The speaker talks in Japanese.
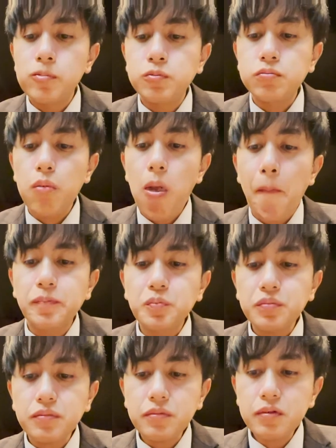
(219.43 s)
と思います。
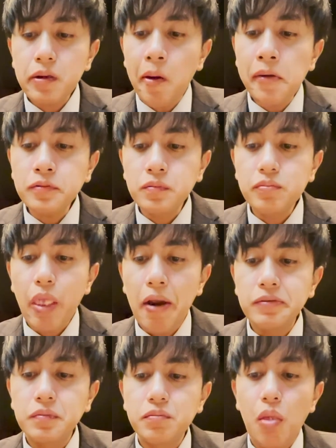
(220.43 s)
最近の
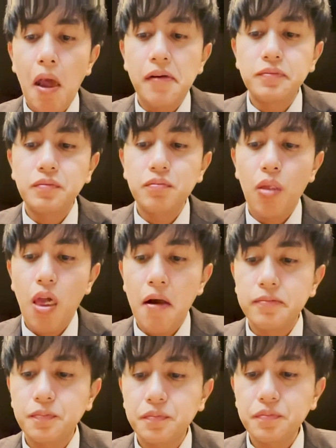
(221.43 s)
ラーメンってやっぱりね、ちょっ
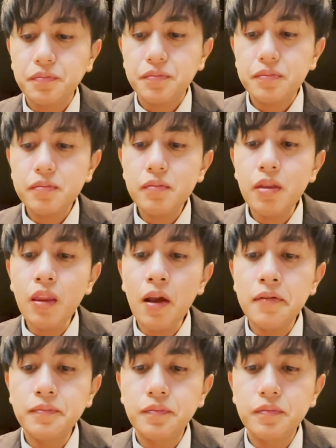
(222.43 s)
と変わったやつとか
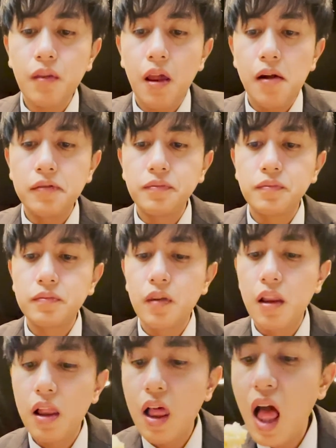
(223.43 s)
こってりとか、
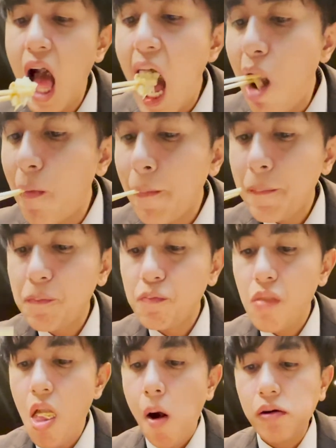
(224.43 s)
いろんな
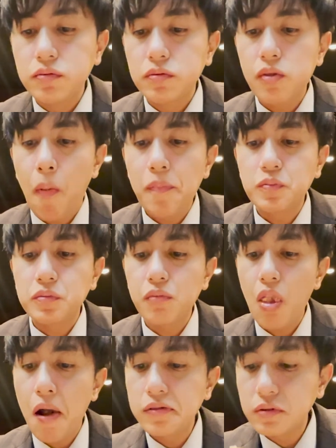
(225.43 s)
ラーメンが出てるじゃないです
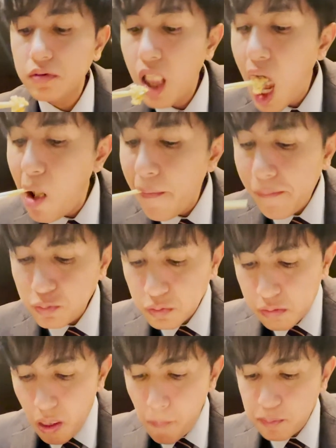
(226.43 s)
か。新種の進
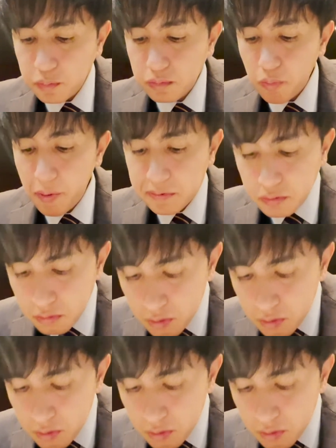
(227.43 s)
化系ラーメンみたい